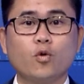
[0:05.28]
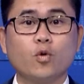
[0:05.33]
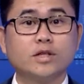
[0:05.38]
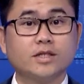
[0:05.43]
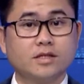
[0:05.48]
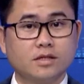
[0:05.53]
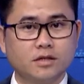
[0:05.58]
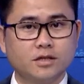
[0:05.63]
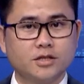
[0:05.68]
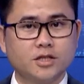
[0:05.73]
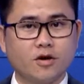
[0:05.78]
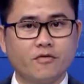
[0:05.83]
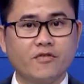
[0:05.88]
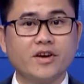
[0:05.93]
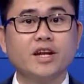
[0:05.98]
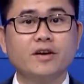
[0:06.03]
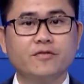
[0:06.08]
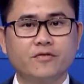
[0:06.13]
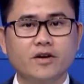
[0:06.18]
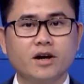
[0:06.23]
quân sự trở về
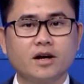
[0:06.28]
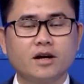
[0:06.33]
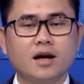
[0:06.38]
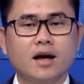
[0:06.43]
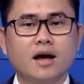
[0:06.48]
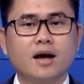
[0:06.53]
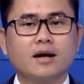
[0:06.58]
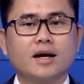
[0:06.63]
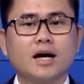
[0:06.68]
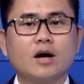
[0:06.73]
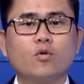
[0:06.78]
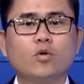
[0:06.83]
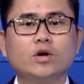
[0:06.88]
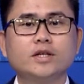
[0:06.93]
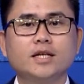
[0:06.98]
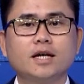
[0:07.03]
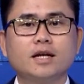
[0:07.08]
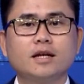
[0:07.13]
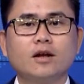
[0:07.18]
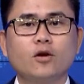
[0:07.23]
địa phương, các quân
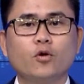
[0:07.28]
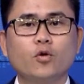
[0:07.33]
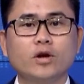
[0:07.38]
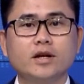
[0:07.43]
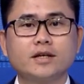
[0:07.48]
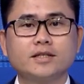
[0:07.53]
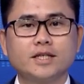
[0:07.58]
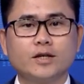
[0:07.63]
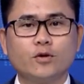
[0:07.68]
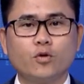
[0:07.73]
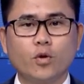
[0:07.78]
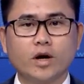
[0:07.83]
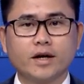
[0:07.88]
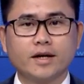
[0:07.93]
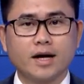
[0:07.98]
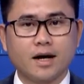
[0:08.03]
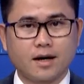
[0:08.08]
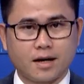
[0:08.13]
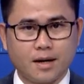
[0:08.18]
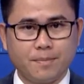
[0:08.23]
nhân luôn được chính quyền
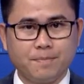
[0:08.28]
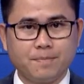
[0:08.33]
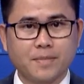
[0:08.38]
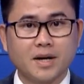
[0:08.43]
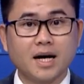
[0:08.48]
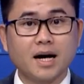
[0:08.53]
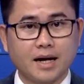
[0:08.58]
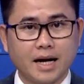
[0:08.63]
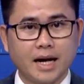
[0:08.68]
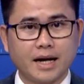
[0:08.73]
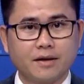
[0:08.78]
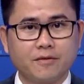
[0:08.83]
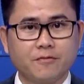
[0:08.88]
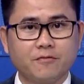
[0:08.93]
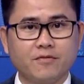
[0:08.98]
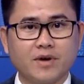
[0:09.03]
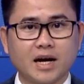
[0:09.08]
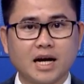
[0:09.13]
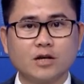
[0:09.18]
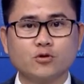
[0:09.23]
các cấp, các ngành
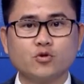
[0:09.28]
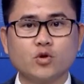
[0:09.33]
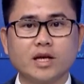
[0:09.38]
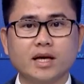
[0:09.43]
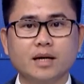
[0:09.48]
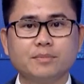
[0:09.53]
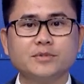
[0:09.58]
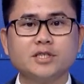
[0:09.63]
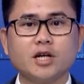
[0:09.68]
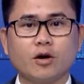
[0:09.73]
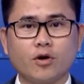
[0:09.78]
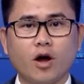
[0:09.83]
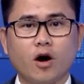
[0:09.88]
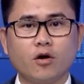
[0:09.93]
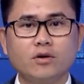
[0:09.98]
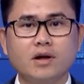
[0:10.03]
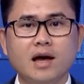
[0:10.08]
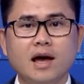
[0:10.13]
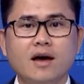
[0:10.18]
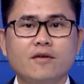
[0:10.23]
và các doanh nghiệp chào
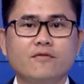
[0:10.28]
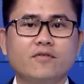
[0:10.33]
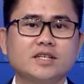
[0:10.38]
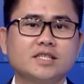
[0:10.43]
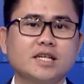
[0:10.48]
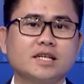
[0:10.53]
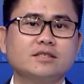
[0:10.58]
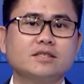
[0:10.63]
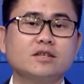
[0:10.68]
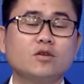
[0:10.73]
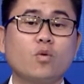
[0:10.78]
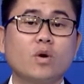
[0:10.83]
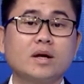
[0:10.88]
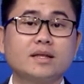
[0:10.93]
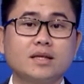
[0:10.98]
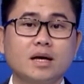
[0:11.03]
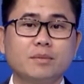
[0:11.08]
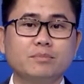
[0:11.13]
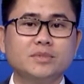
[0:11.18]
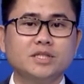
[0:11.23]
đón và dành sự quan
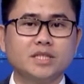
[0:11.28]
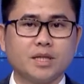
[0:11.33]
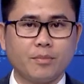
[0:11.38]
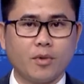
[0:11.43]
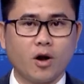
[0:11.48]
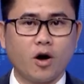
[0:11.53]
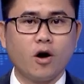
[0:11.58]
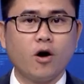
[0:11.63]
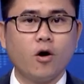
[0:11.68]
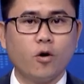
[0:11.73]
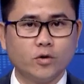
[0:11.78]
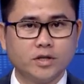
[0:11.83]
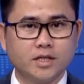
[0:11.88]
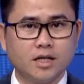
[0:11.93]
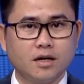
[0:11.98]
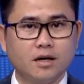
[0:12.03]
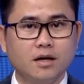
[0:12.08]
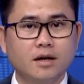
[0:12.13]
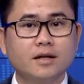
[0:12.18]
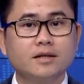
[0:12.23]
tâm, chăm lo, hỗ
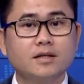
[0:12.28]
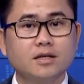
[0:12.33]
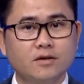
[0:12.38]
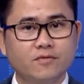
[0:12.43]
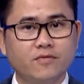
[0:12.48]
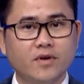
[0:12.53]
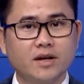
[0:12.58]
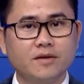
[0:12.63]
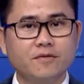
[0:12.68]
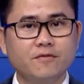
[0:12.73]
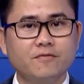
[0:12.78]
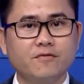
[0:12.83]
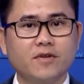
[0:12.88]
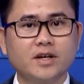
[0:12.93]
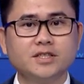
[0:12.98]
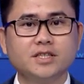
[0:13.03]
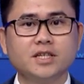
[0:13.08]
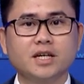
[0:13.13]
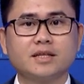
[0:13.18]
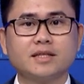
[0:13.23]
trợ, tư vấn, phát
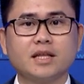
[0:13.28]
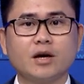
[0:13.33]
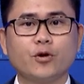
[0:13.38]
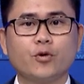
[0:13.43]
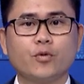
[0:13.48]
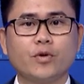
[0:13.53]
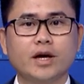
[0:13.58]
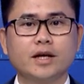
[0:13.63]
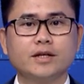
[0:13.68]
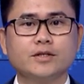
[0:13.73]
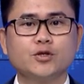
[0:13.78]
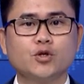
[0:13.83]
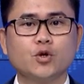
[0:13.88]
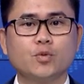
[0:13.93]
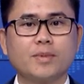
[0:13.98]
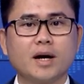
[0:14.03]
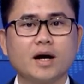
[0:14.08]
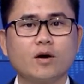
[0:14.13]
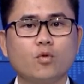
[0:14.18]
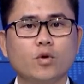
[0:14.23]
triển tạo điều kiện giúp
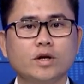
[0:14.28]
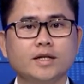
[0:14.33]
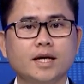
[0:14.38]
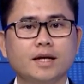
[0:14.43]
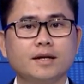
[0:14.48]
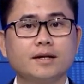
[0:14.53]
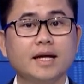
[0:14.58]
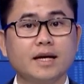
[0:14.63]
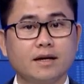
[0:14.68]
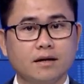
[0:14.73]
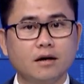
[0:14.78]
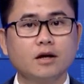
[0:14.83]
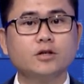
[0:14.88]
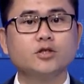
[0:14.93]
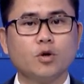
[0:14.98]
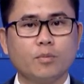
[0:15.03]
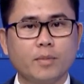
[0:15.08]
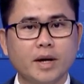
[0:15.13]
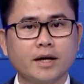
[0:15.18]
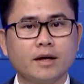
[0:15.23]
các quân nhân định hướng
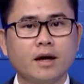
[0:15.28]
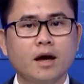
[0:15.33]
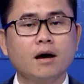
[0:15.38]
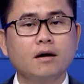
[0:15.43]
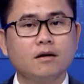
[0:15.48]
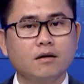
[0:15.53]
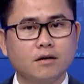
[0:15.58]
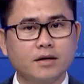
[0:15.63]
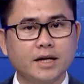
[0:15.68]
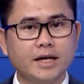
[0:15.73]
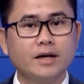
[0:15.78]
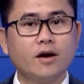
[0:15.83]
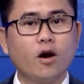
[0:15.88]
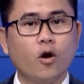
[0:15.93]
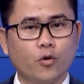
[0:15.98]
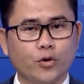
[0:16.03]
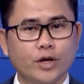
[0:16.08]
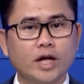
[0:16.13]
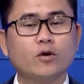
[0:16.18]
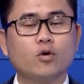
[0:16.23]
cho mình hướng đi
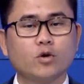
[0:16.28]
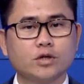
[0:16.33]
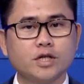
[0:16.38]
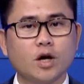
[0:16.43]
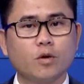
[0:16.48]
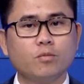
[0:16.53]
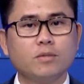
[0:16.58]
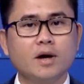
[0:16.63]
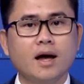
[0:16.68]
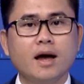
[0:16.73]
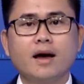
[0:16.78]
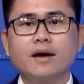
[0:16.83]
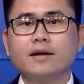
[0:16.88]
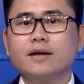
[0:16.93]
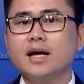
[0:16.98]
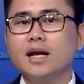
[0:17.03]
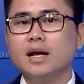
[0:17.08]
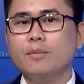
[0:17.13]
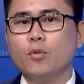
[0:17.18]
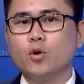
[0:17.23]
ổn định cuộc sống.
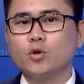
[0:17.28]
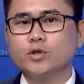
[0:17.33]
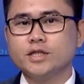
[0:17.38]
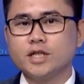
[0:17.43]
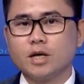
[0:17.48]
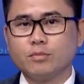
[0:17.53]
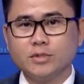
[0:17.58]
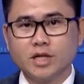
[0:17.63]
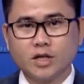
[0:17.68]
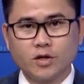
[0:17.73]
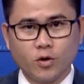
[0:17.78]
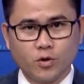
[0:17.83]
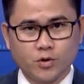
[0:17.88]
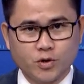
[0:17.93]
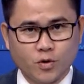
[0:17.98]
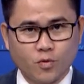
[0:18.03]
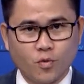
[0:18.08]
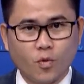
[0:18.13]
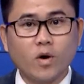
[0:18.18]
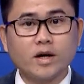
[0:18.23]
Đây là một trong những nội
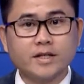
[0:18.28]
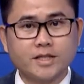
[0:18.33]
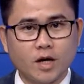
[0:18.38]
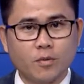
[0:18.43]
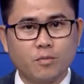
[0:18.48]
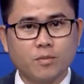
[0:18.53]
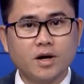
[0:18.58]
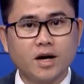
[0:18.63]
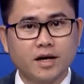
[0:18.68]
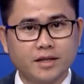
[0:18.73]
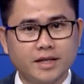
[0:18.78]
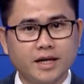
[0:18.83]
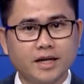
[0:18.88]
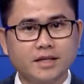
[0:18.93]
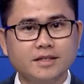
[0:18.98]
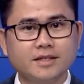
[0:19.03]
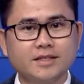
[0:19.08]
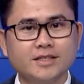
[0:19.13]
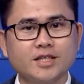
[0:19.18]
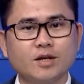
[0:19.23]
dung quan trọng cần
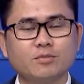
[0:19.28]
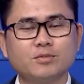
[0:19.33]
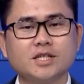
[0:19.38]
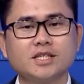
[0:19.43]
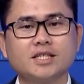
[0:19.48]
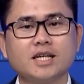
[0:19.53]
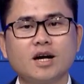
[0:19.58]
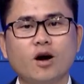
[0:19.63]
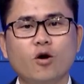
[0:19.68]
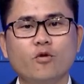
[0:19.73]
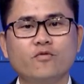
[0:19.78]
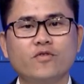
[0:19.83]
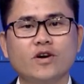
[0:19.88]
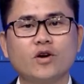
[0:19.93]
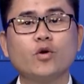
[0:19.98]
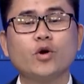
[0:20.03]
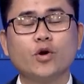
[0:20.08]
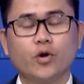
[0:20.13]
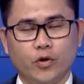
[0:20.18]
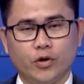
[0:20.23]
thiết trong chính sách hậu phương
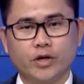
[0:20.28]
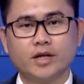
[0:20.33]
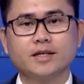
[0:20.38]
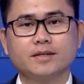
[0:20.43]
quân đội.